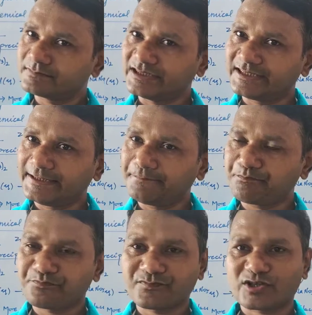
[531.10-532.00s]
ठीक है
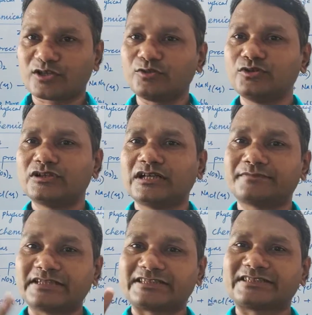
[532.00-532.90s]
चलो
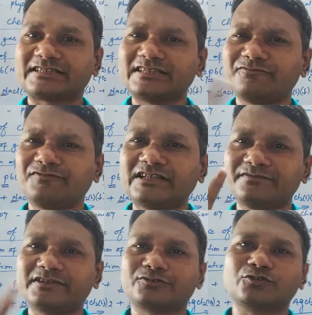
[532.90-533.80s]
अब नेक्स्ट देखते हैं
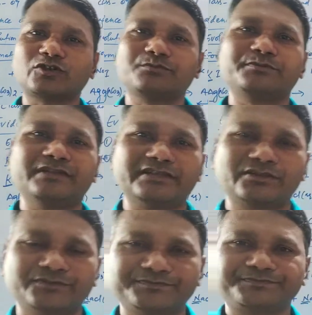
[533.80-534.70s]
फटाफट इसको कॉपी में लिख लो